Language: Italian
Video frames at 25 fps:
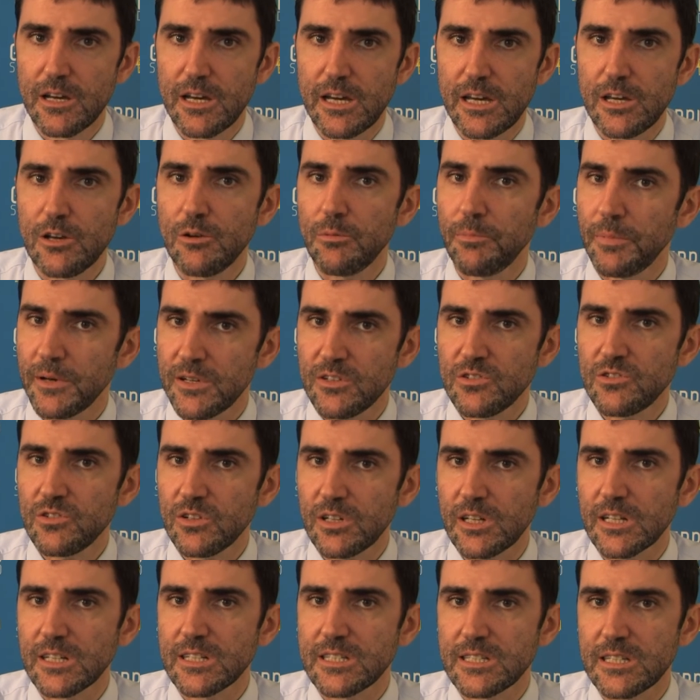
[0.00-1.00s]
E io
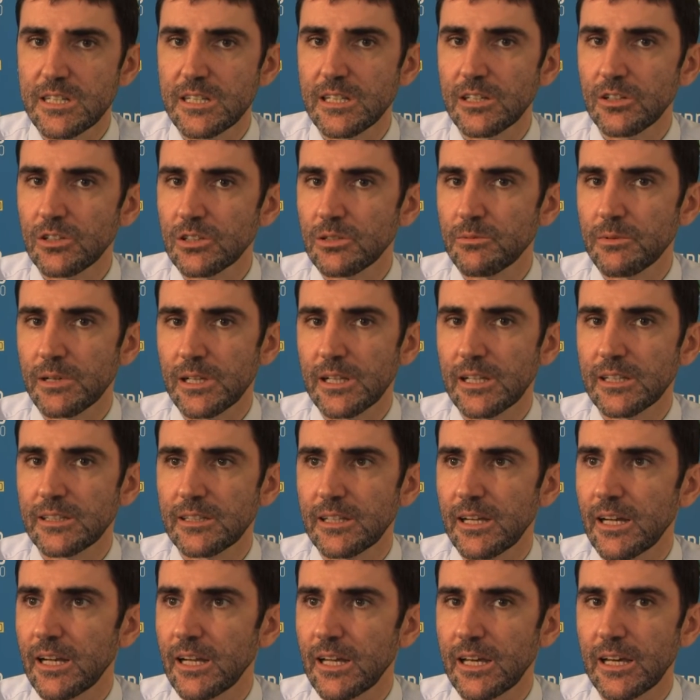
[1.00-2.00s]
penso che il sindaco debba
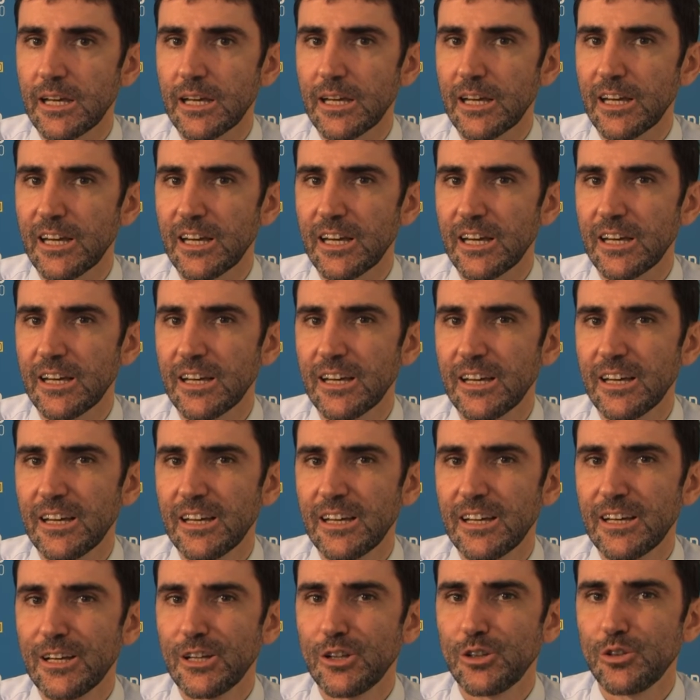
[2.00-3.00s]
trattare
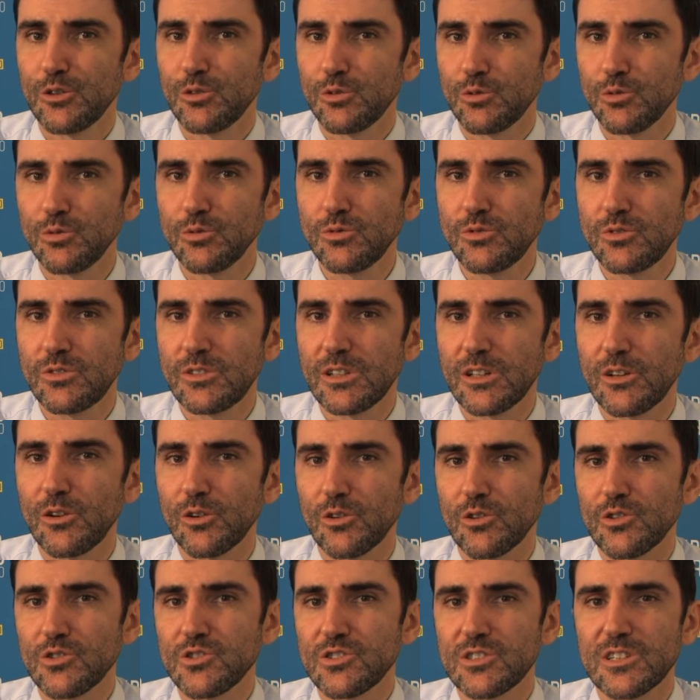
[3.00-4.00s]
tutti
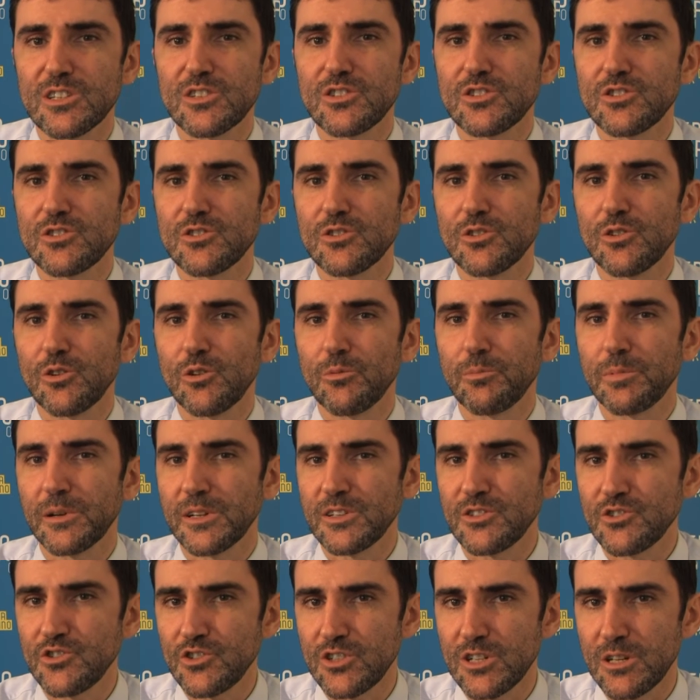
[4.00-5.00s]
con lo stesso
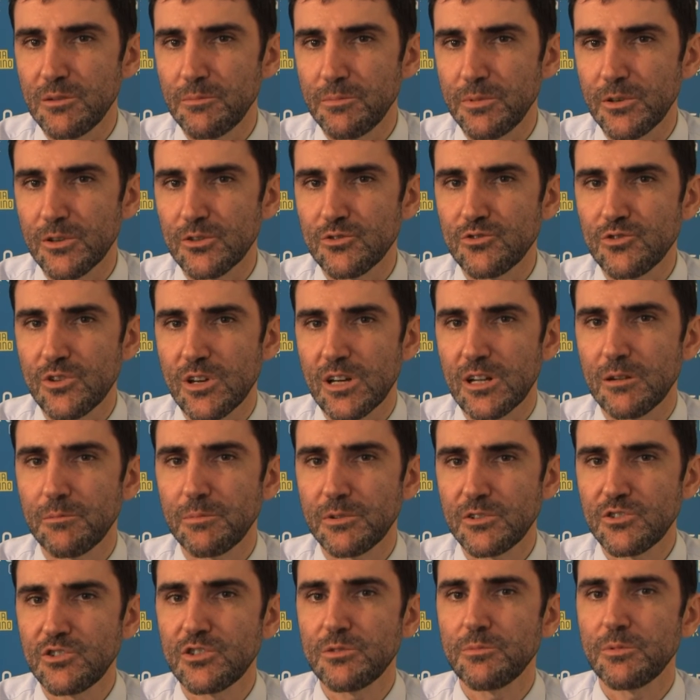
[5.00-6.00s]
principio, cioè il
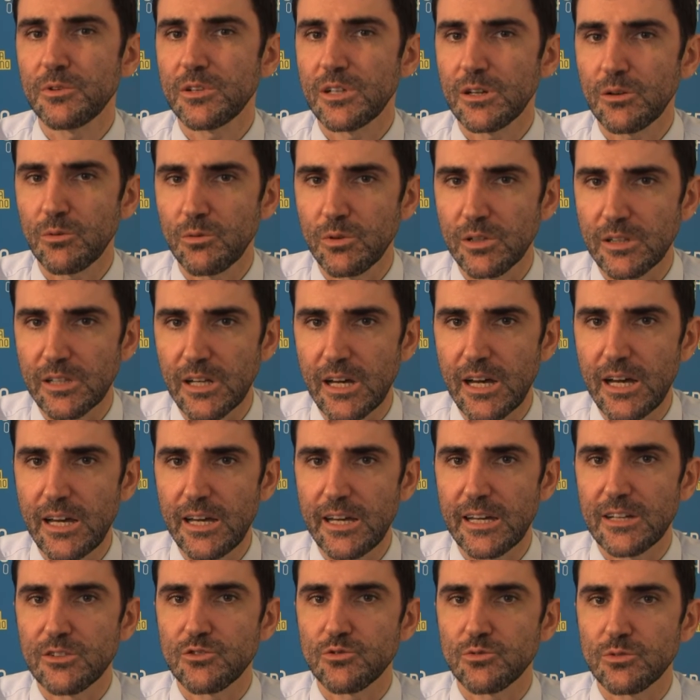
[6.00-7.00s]
principio di
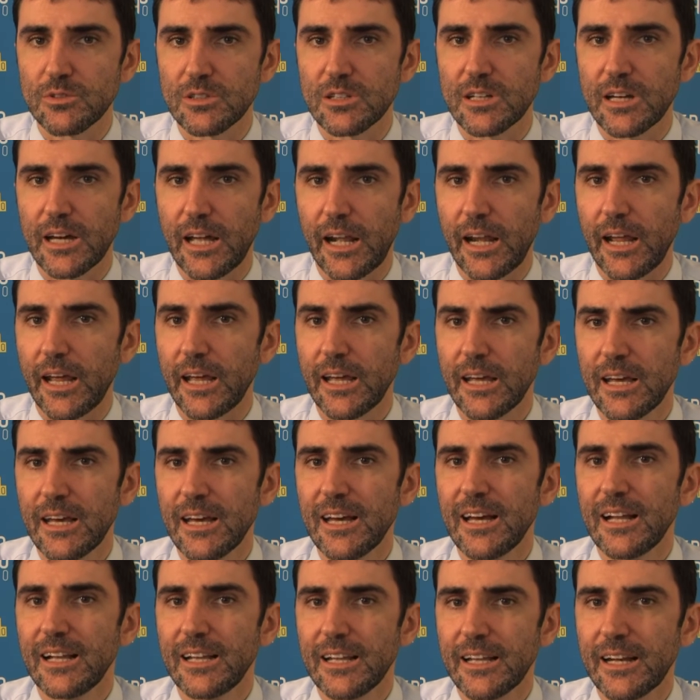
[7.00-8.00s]
equità e
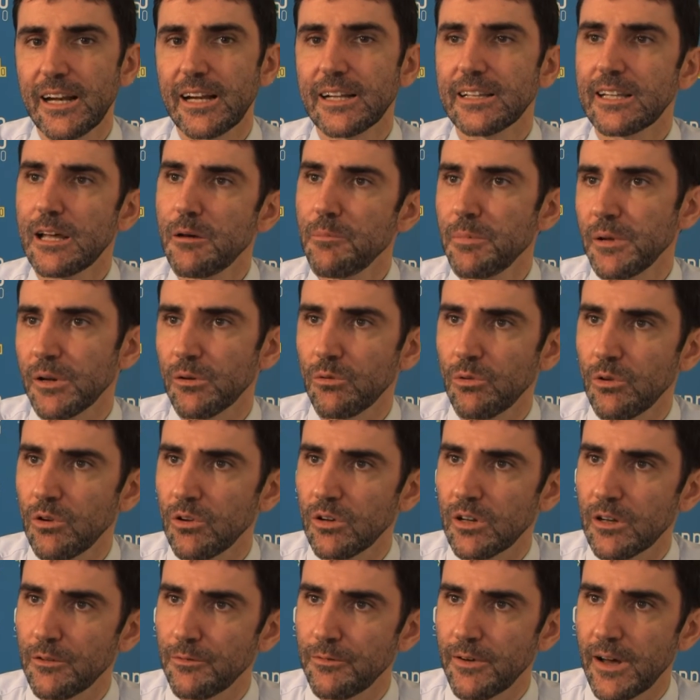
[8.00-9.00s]
giudicare le realtà per
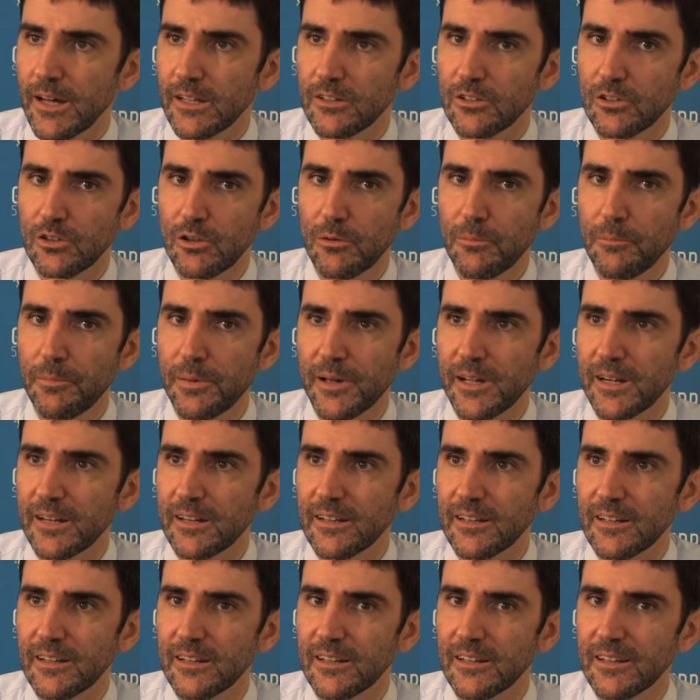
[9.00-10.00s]
quello che fanno, non per
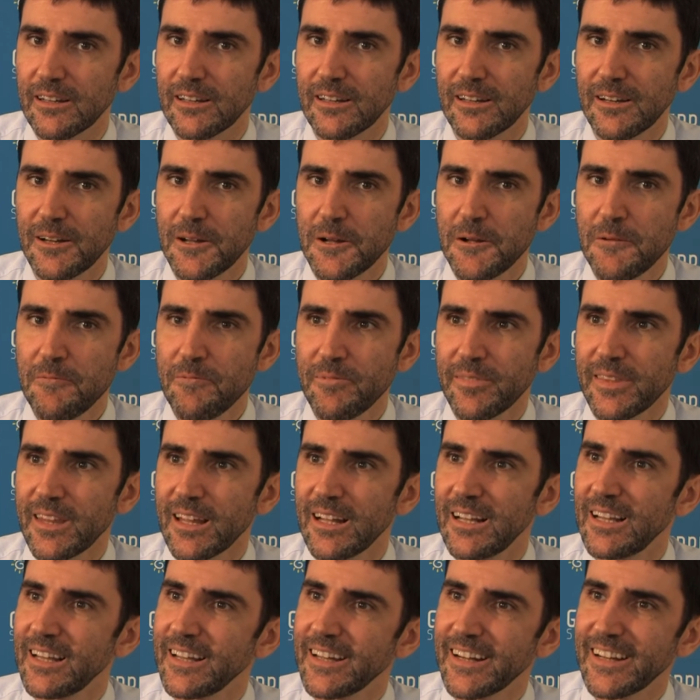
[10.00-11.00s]

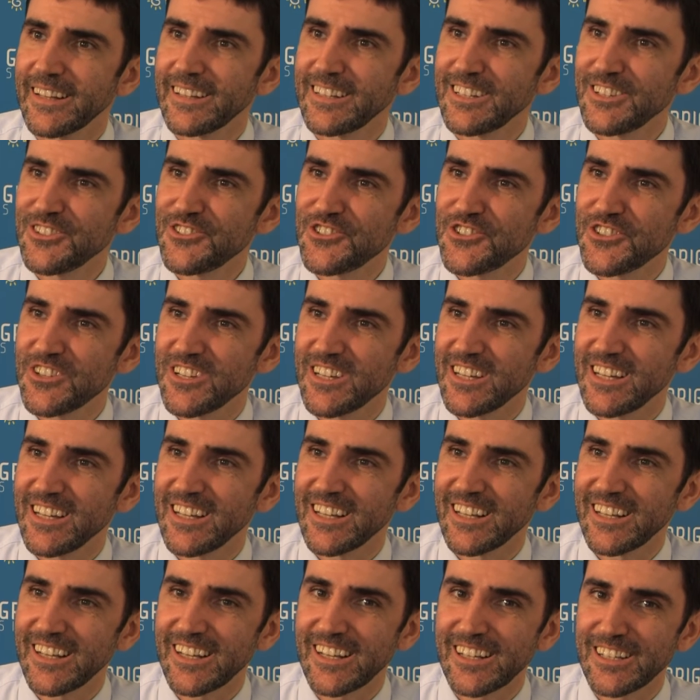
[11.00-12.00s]
eh, le
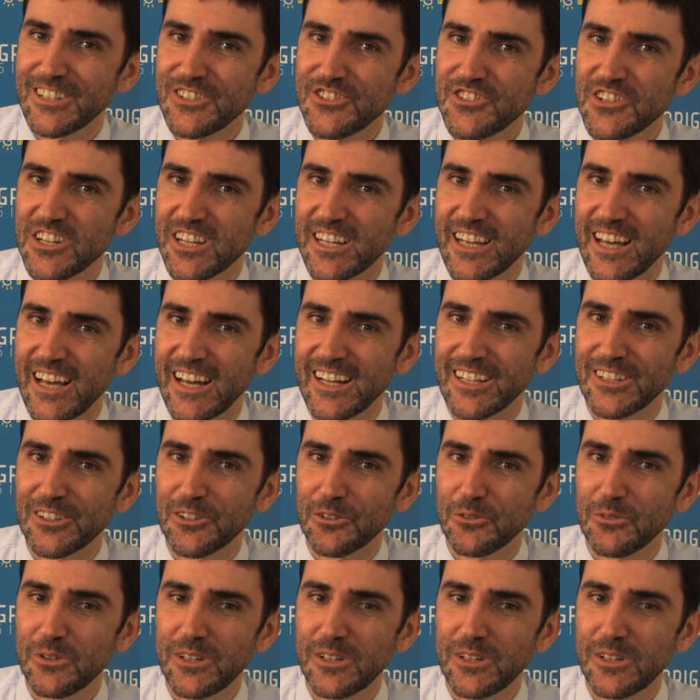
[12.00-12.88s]
radici, le radici che hanno.